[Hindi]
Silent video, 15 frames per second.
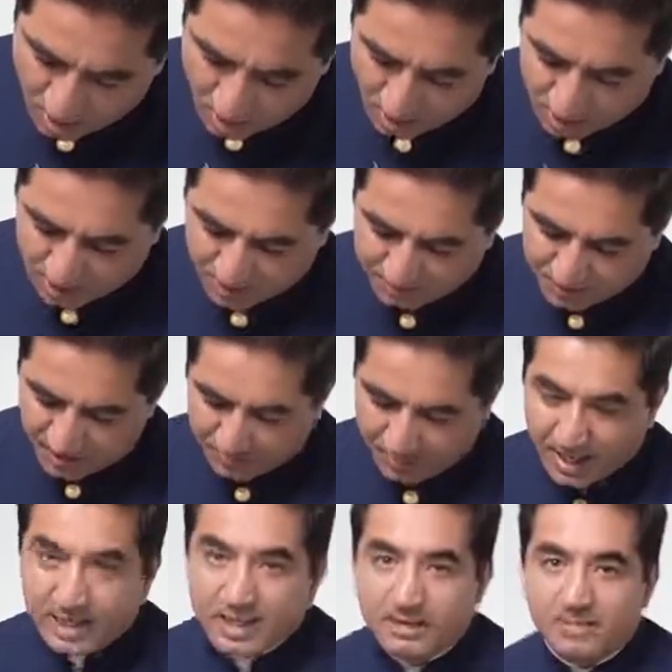और सबसे
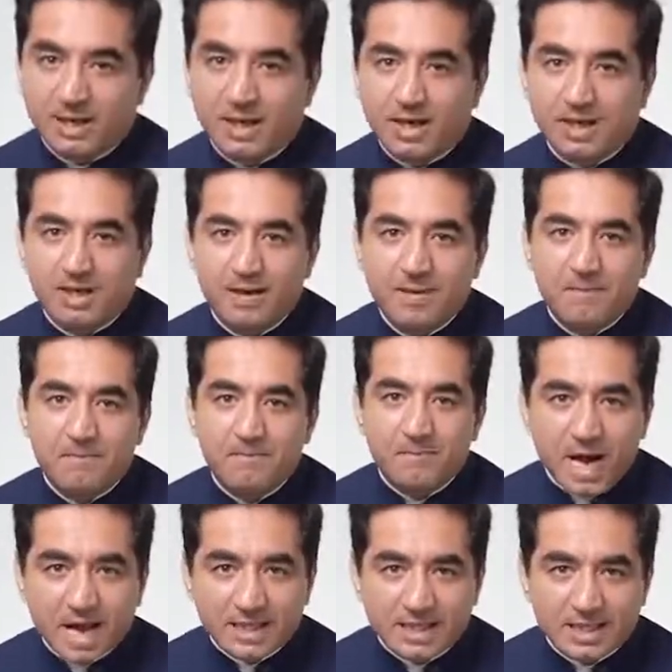पहले मैं
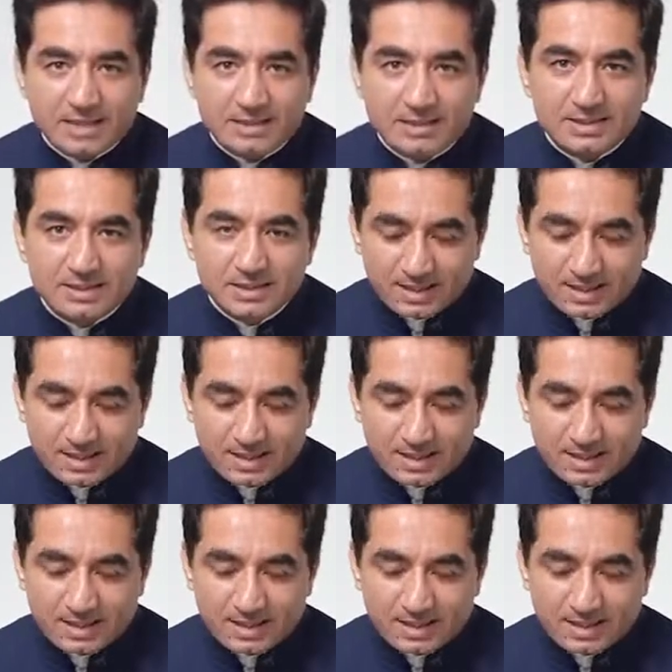मार्केट